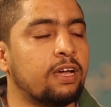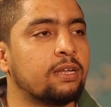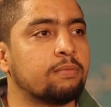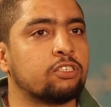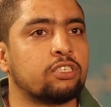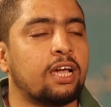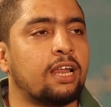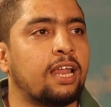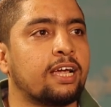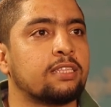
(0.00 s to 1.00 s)
فاحنا بنشتغل
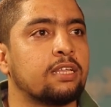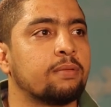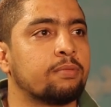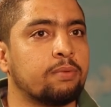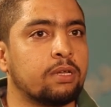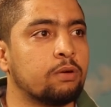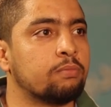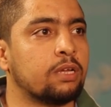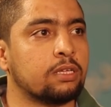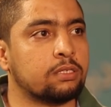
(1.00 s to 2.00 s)
على الحاجات اللي بتبقى
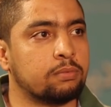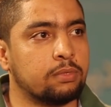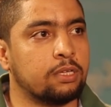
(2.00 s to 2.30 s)
هم ناقص